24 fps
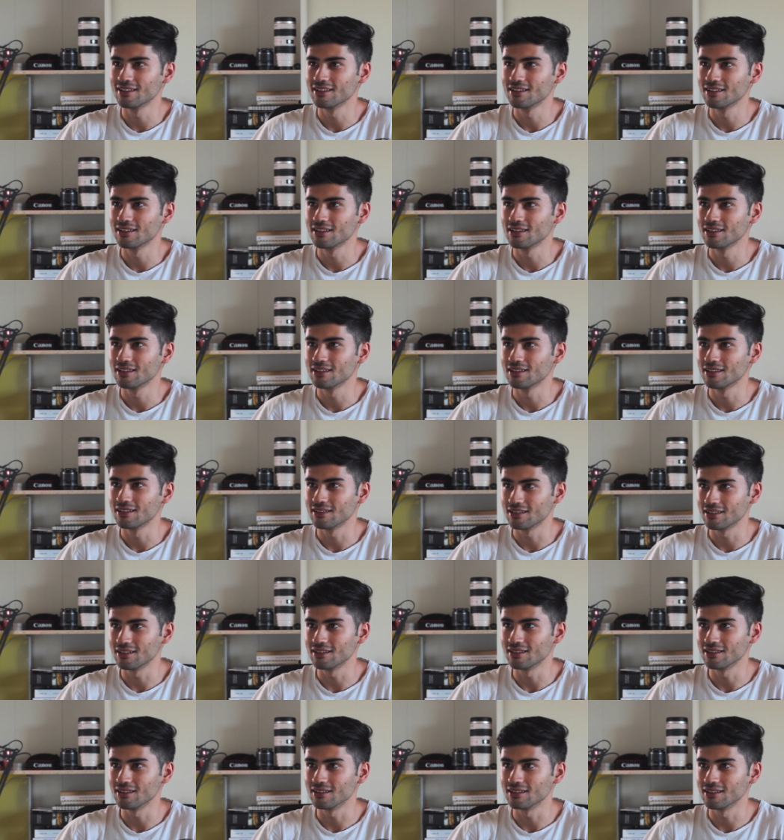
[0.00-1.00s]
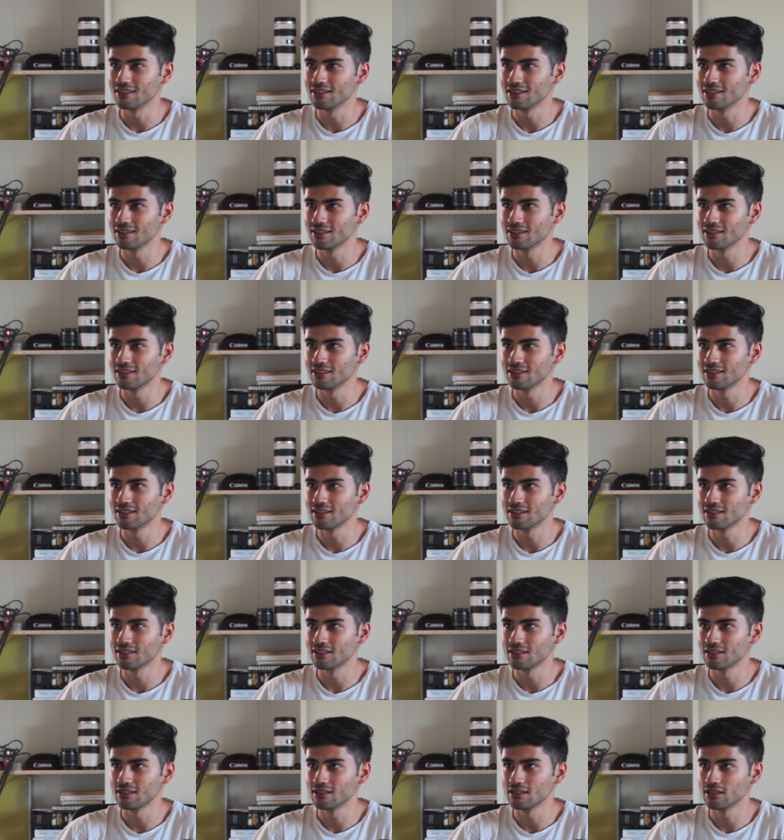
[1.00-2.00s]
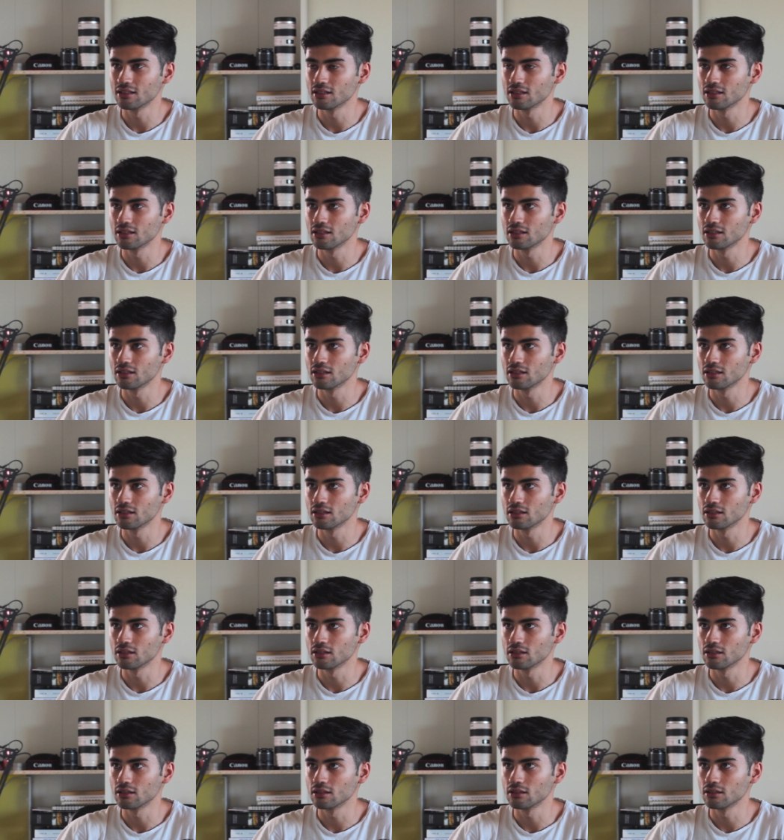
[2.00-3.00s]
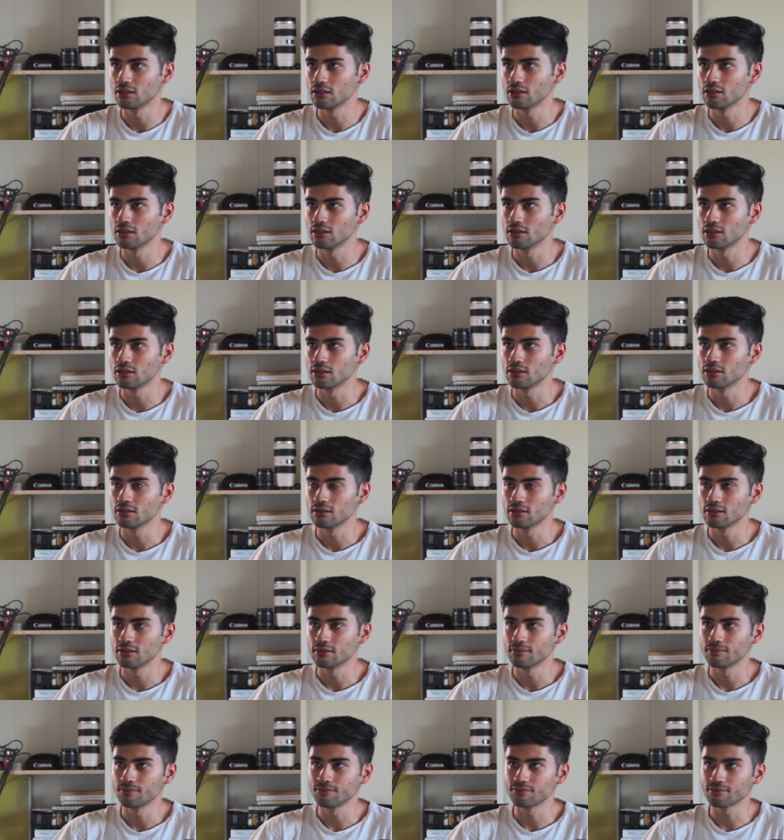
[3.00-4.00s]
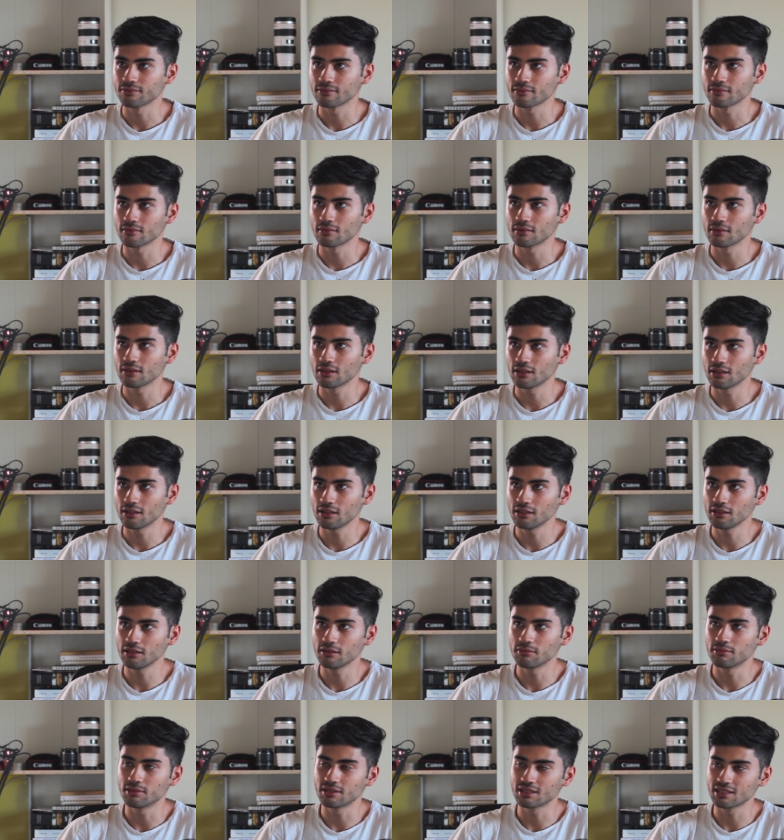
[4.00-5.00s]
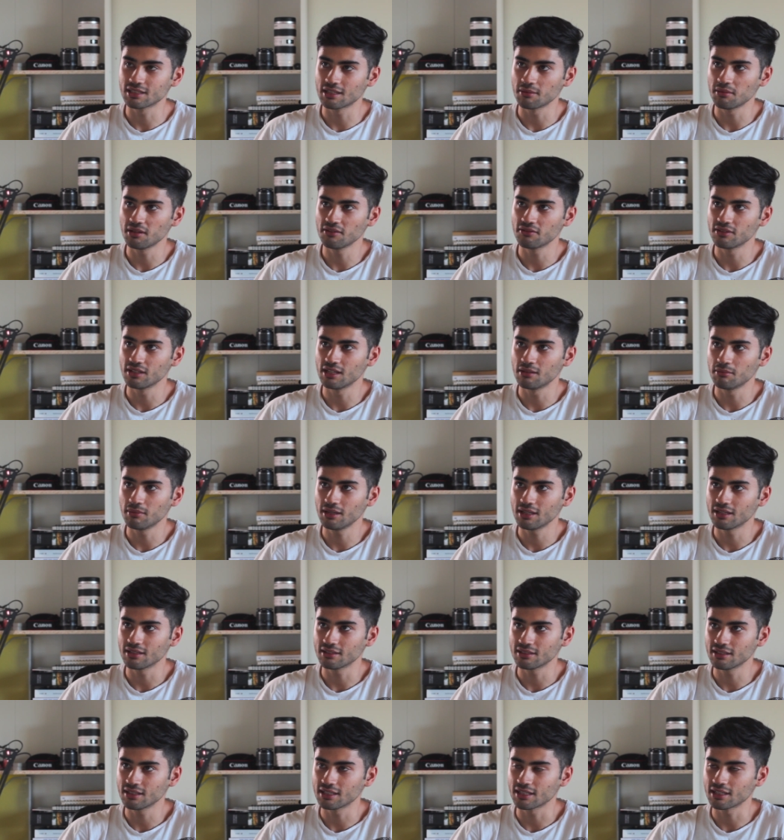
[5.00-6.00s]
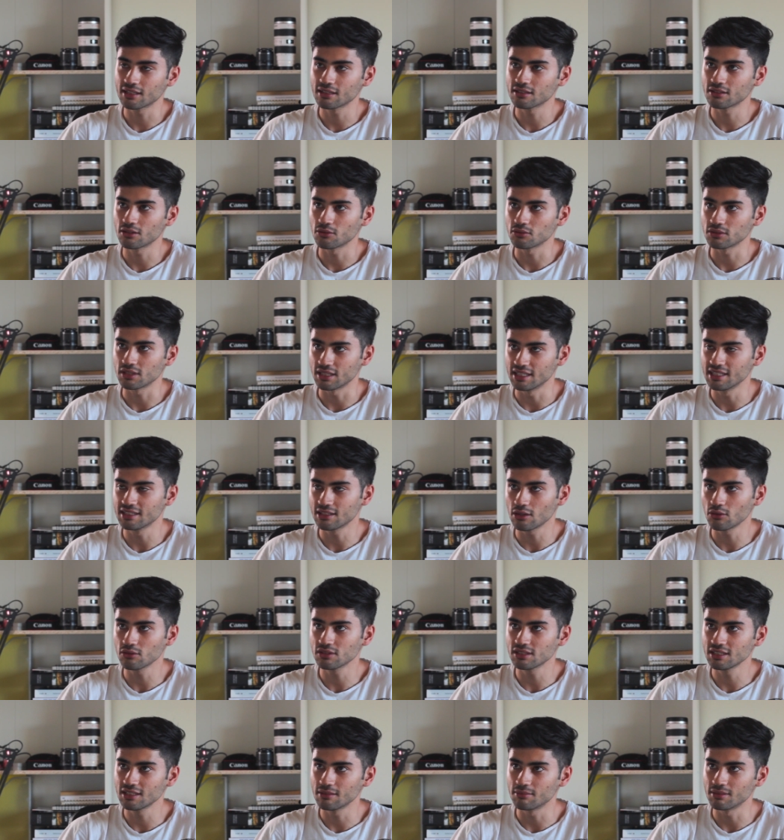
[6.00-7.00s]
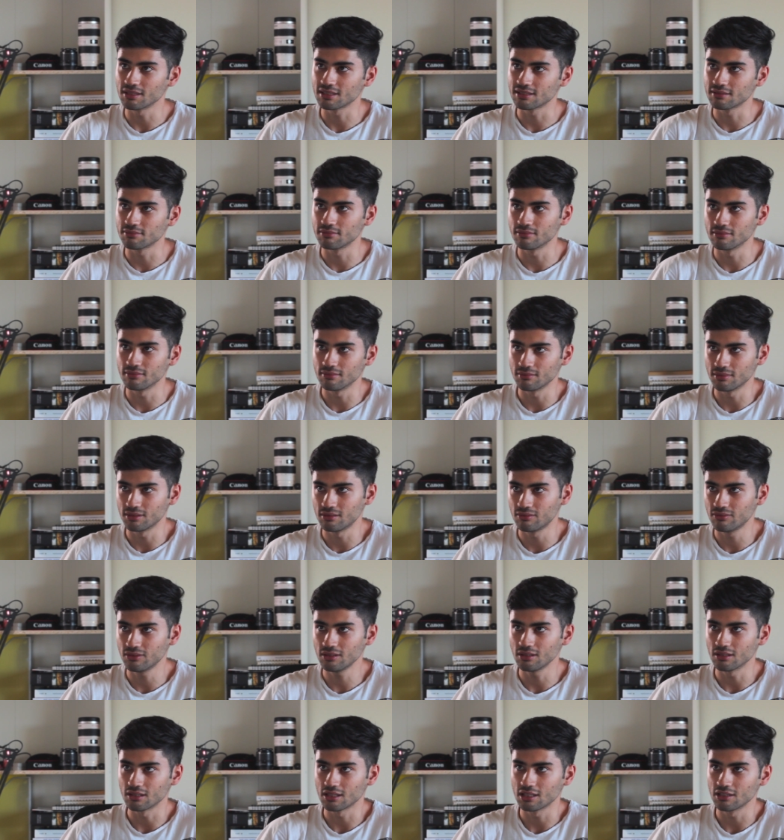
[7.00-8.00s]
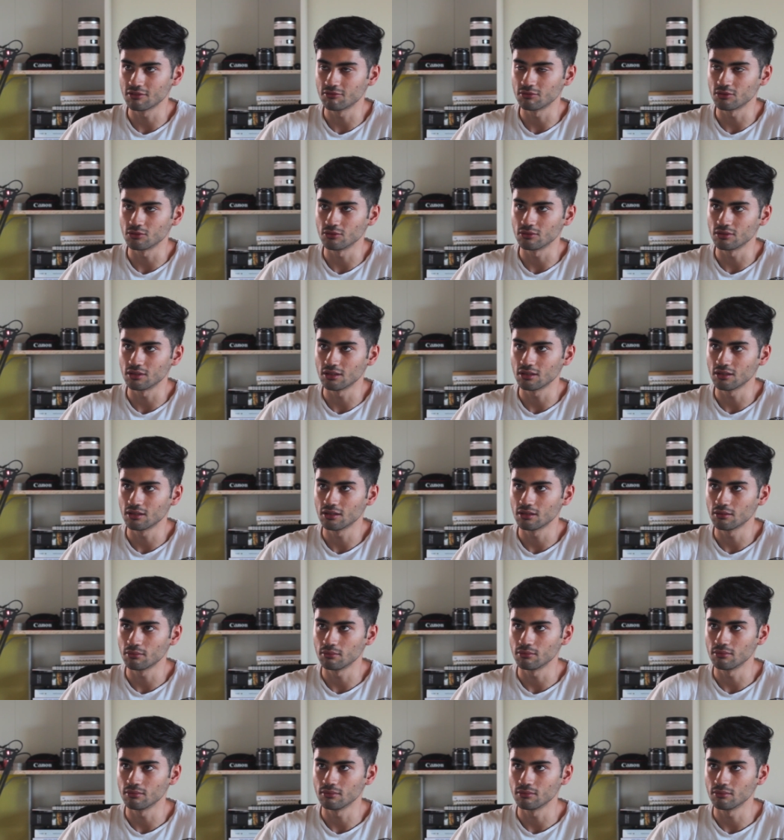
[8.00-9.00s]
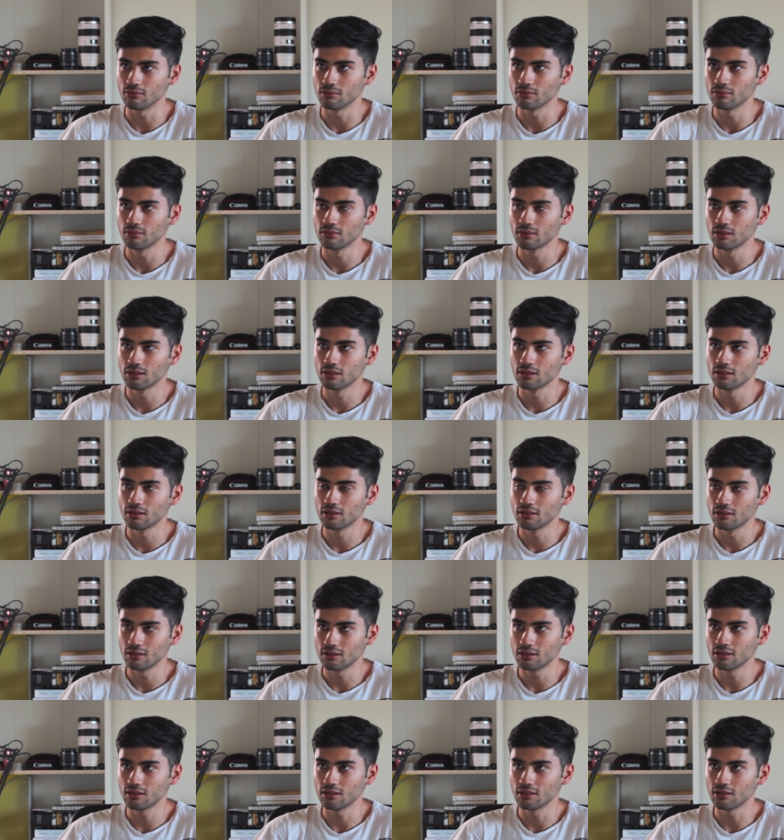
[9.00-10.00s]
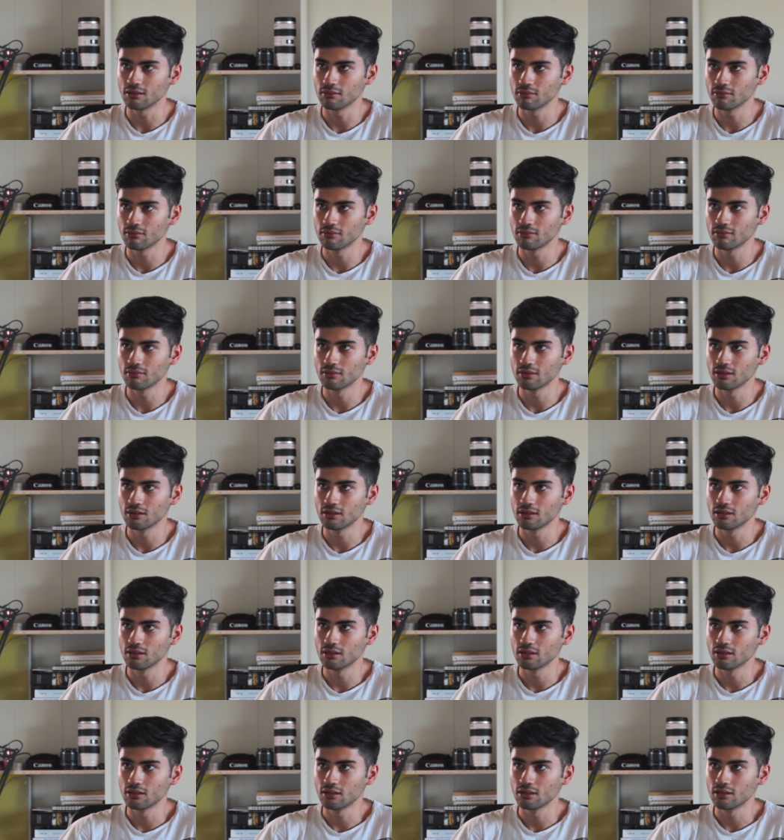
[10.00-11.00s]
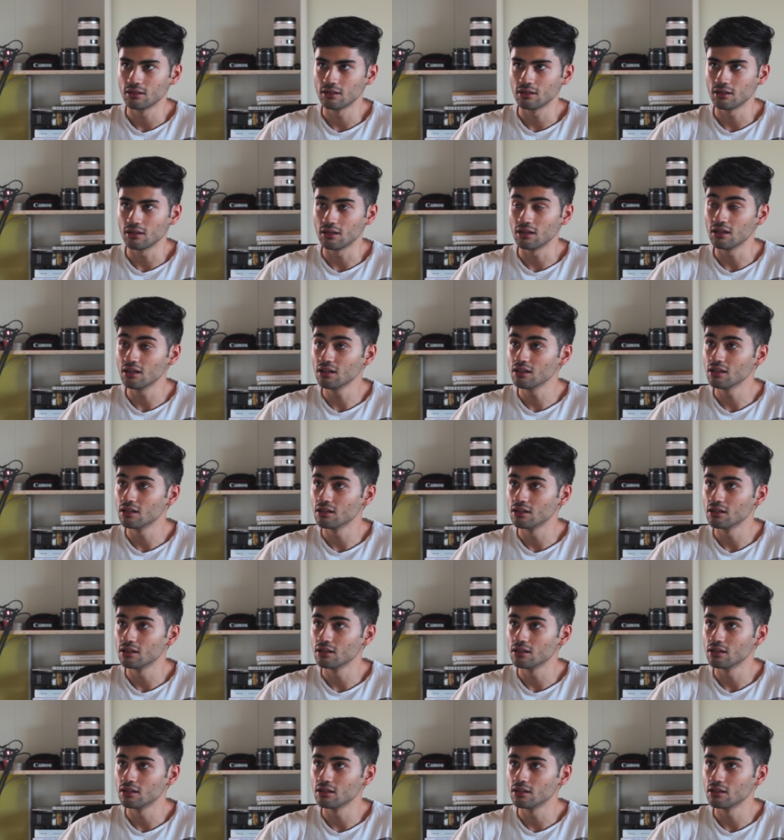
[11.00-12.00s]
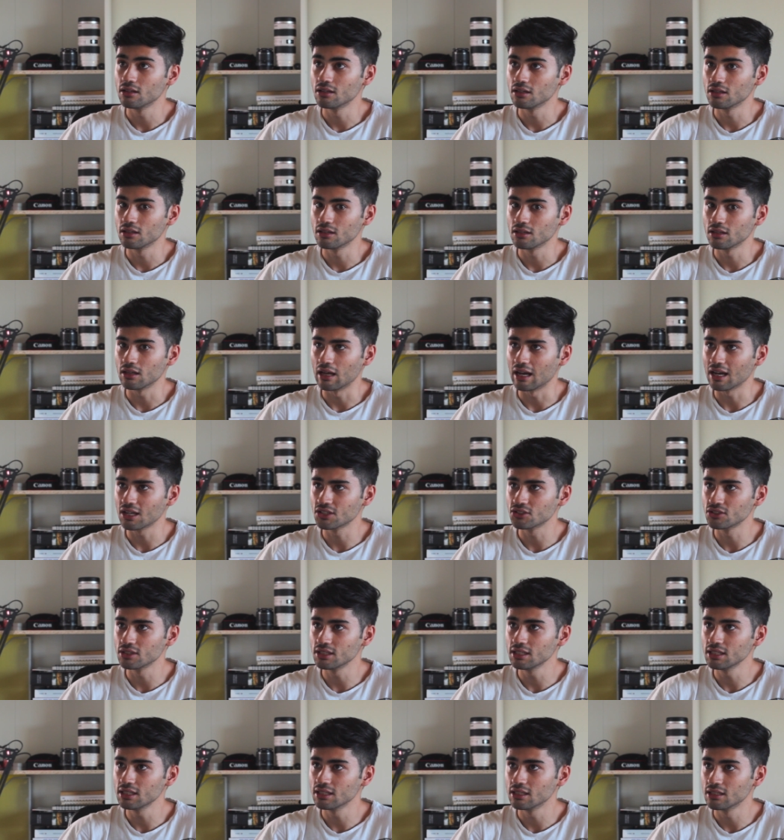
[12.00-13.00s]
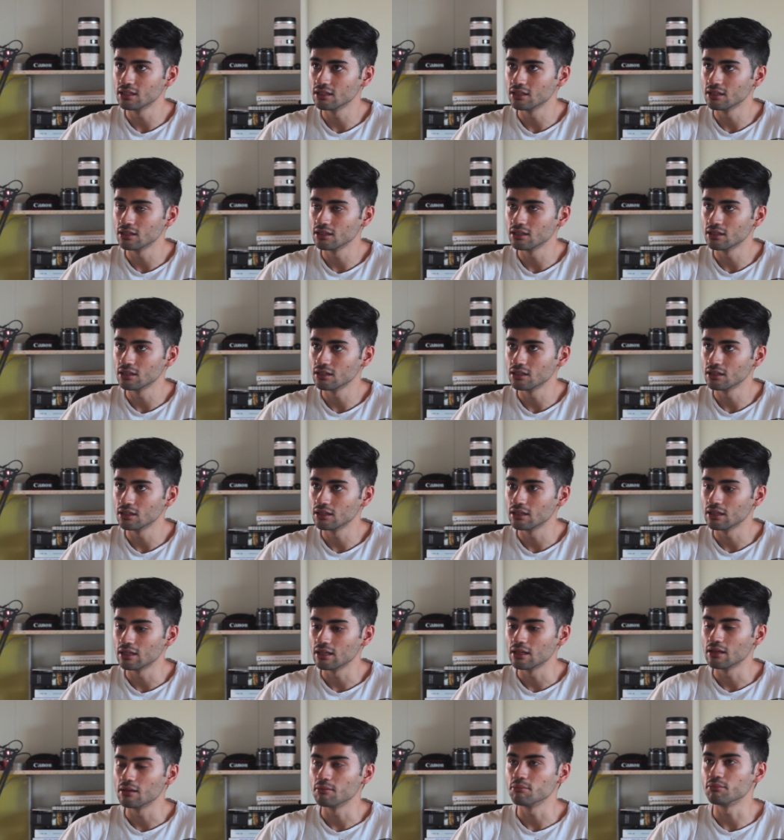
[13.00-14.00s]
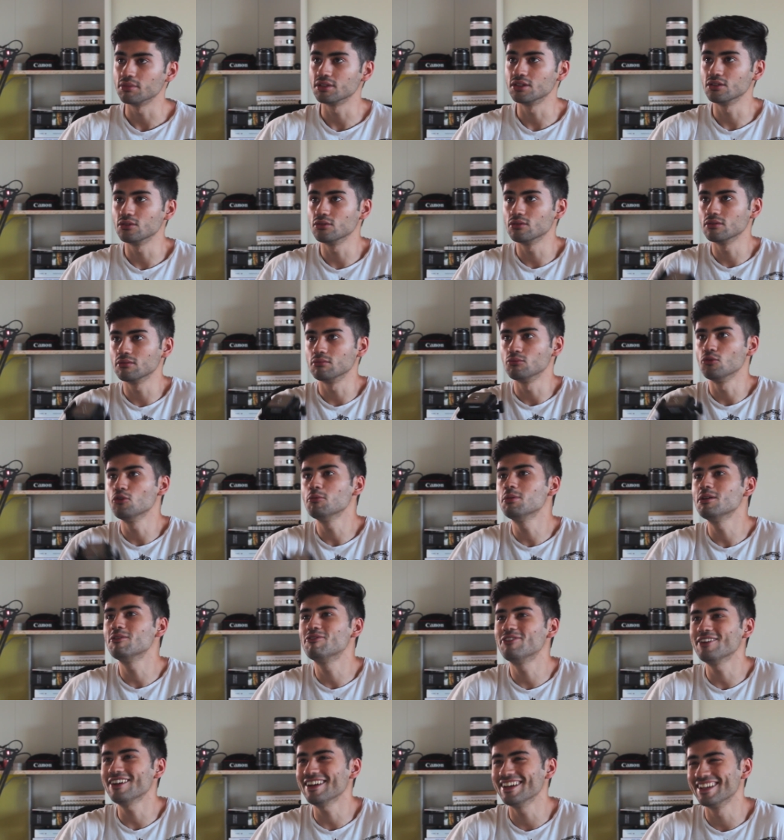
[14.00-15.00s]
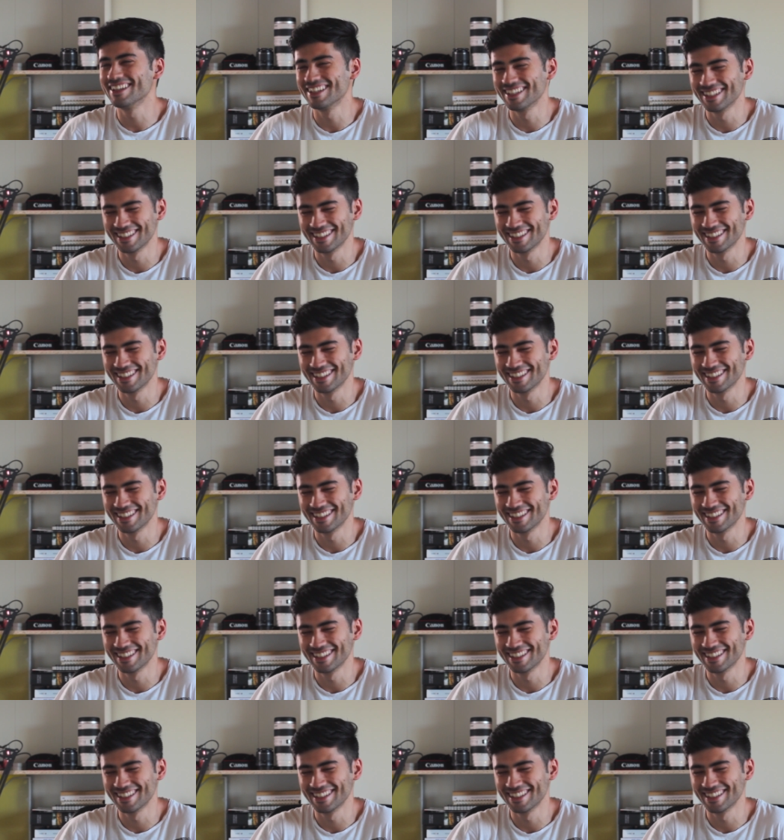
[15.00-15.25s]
ريكومند ايه بعرف يعني او توصيه ايه بس كمان في لها معنى ثاني غير توصيه هي توصيه بس بالفعل كيف نقولها بالفعل؟ ايه ها؟ اكشلي اكشلي؟ انت ايش بدك تحكي؟ بدي مو بالفعل